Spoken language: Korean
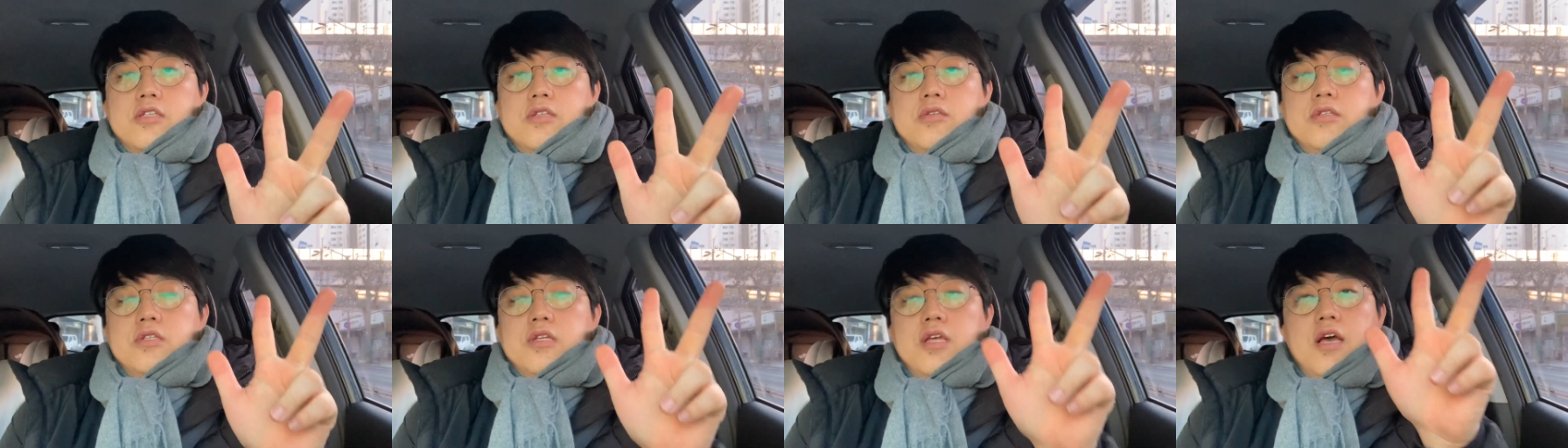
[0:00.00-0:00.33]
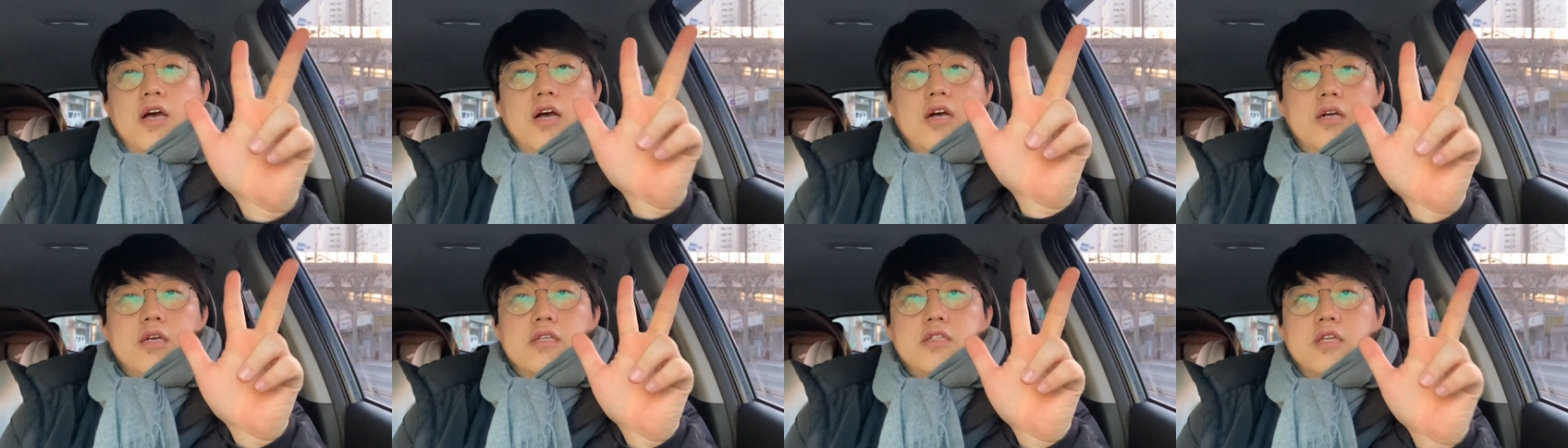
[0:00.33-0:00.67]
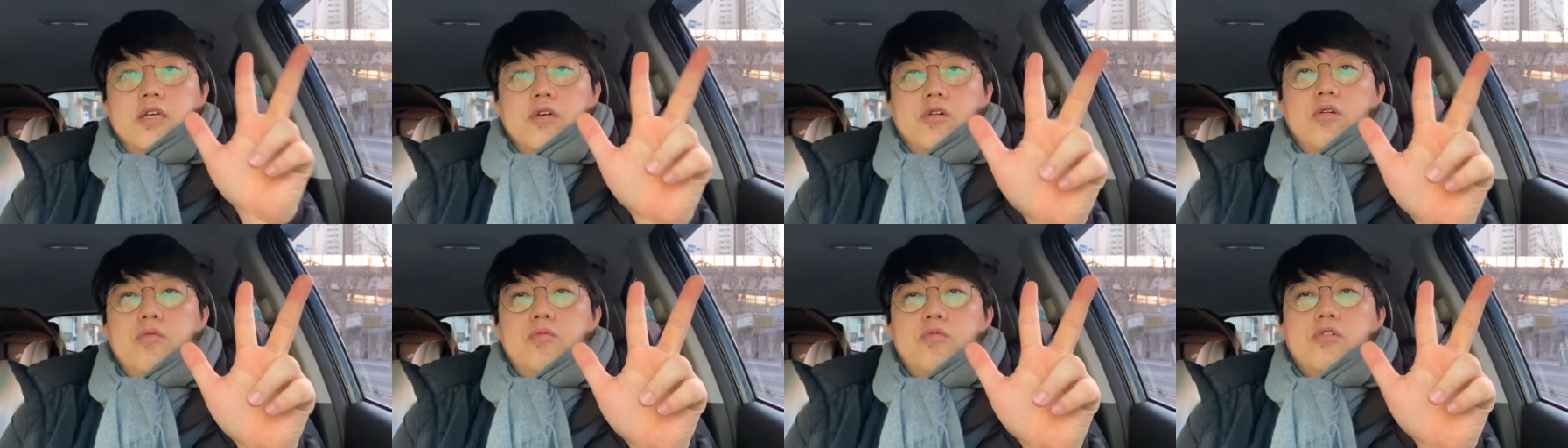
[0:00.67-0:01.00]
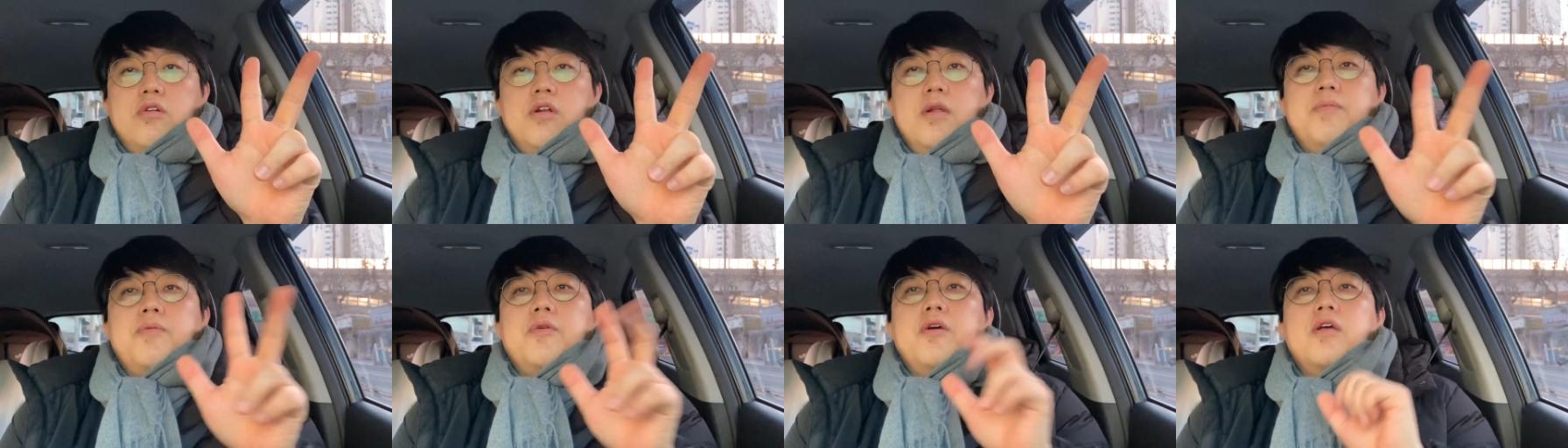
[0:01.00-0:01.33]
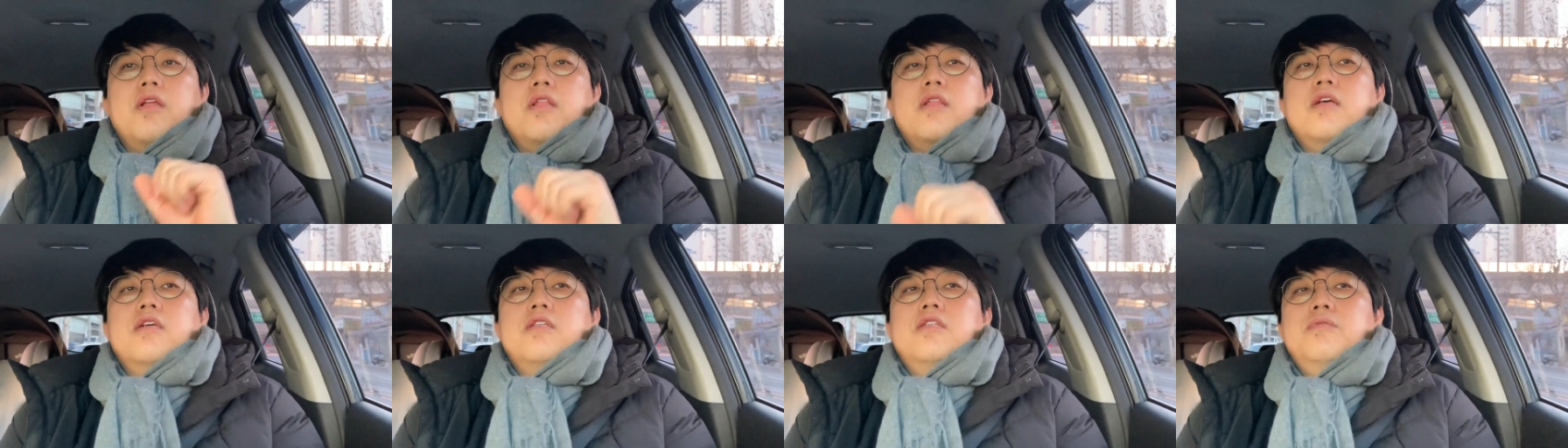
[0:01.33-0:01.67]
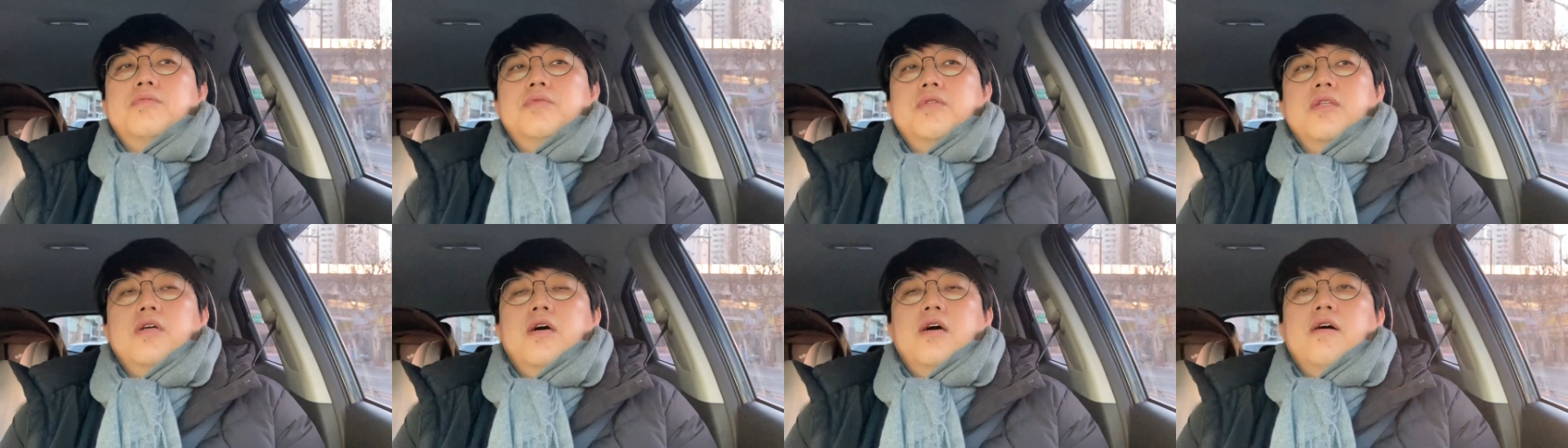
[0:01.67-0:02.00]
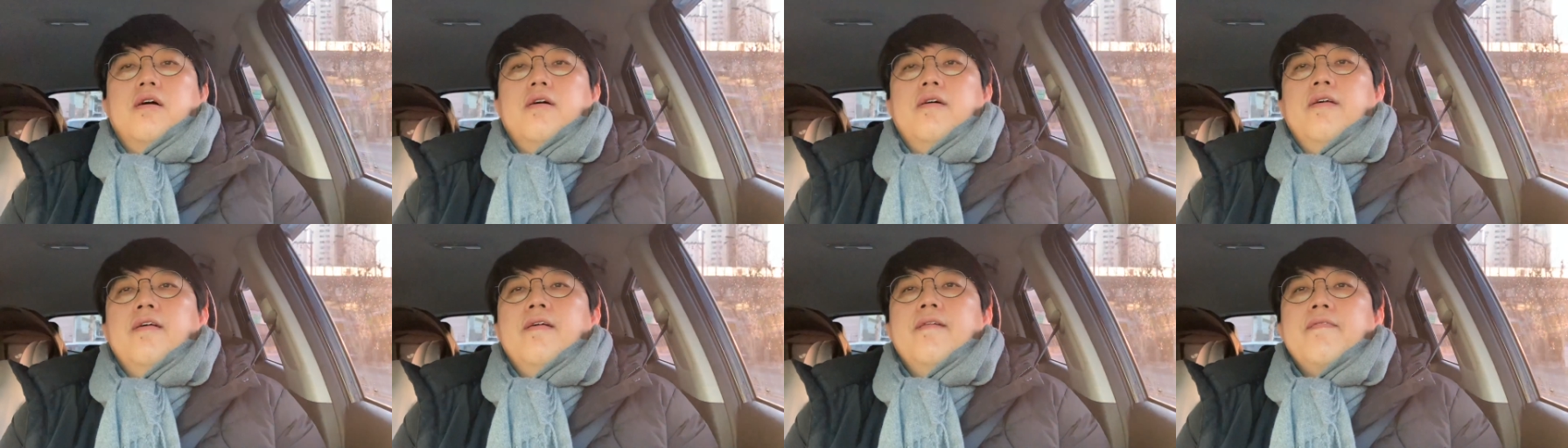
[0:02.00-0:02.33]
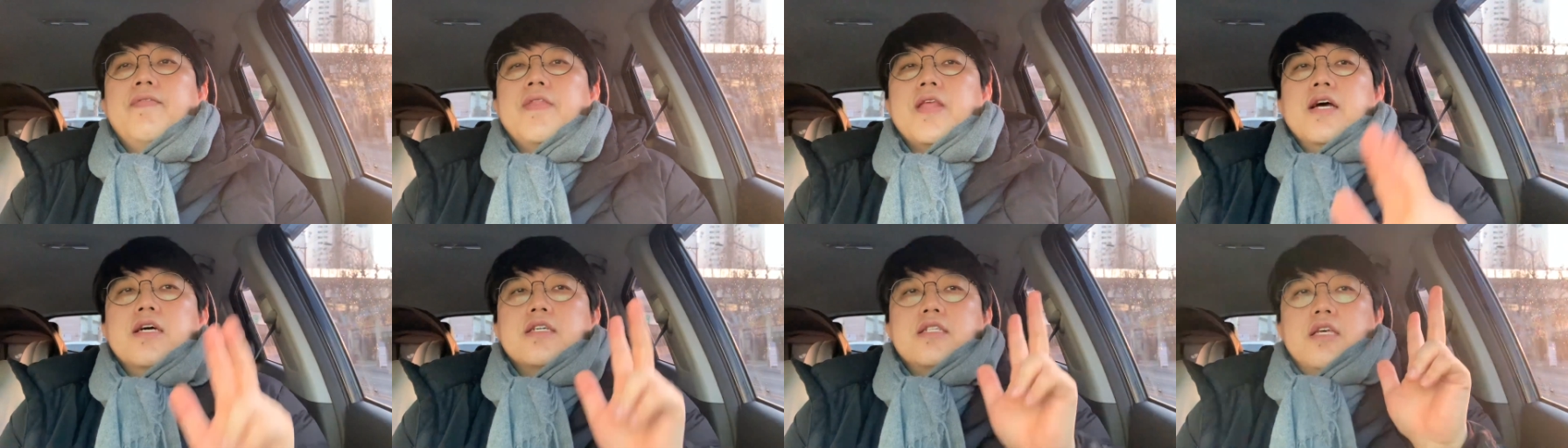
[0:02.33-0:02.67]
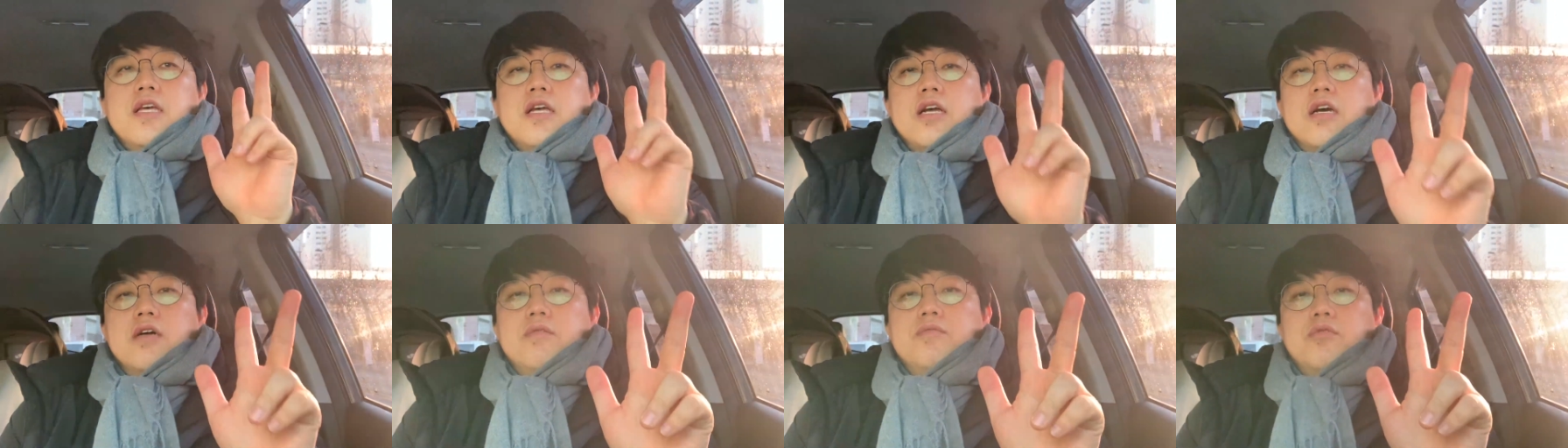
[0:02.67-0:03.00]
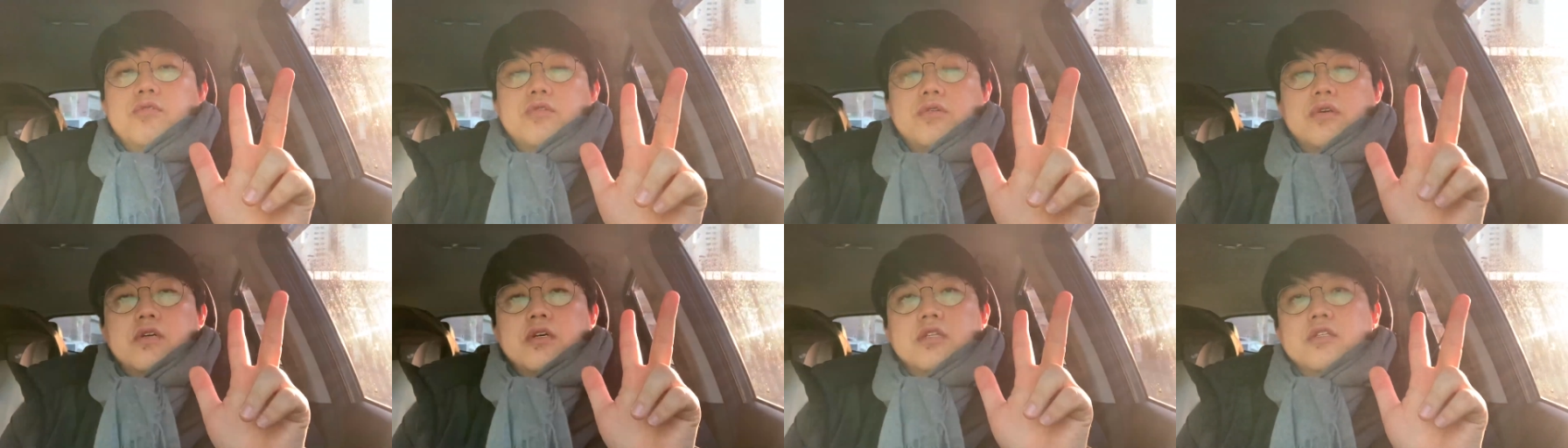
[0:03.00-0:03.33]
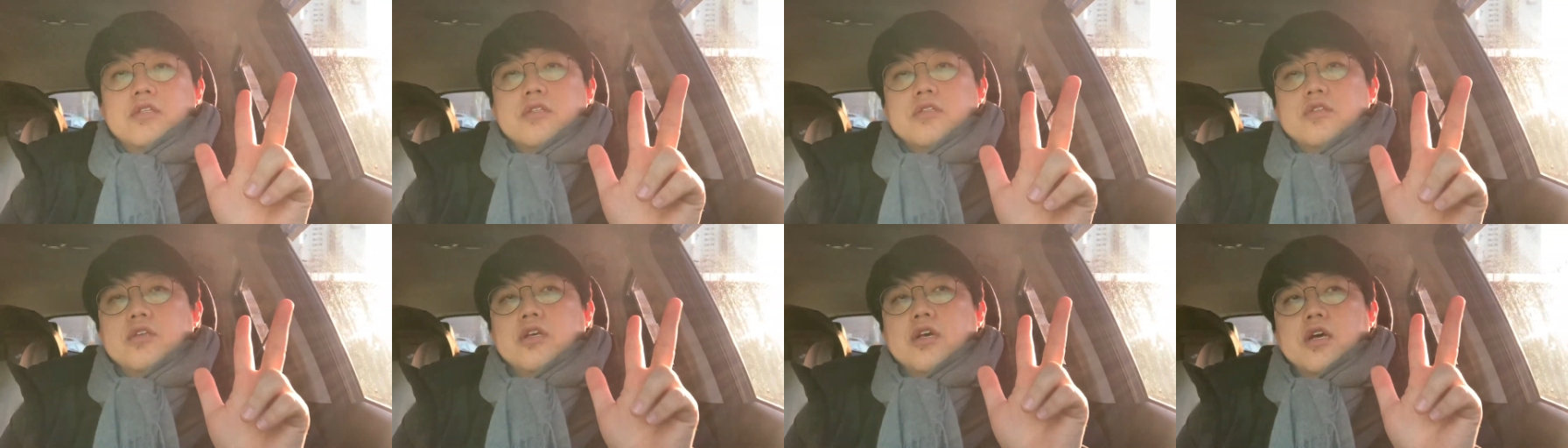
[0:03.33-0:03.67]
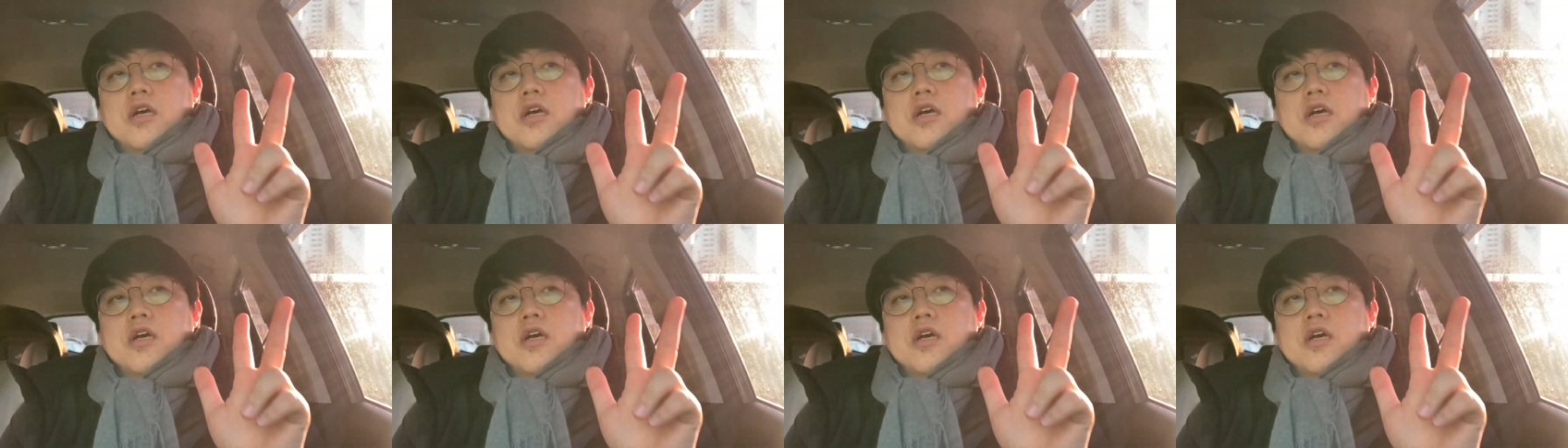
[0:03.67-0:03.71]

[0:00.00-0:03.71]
세, 세 과목을 합격했다 칩시다. 세 과목 같은 세